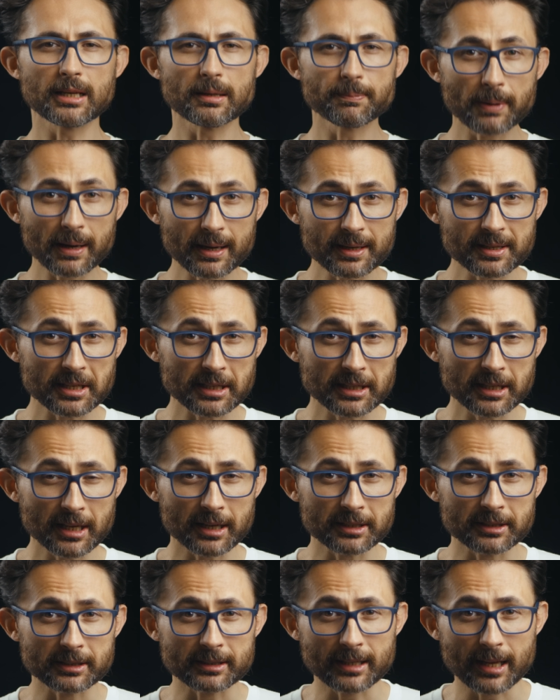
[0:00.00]
yapay
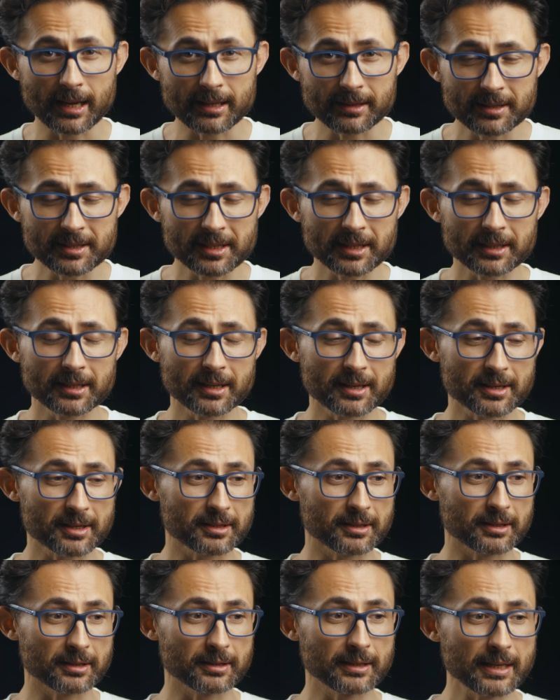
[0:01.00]
zekanın kendi
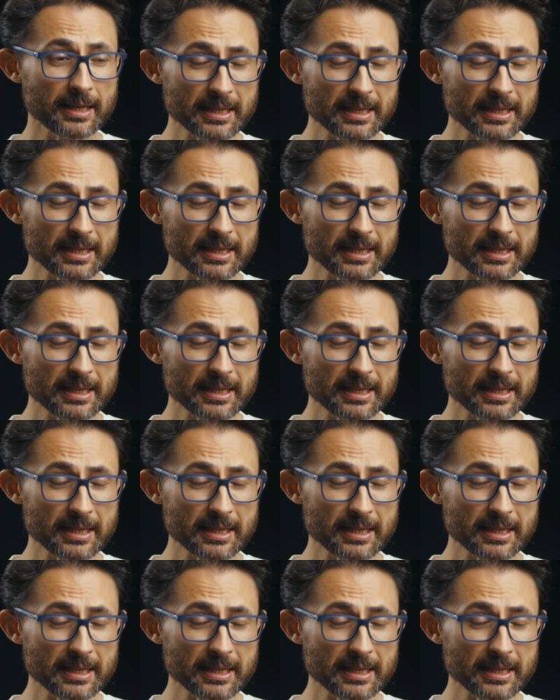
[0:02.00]
zekasının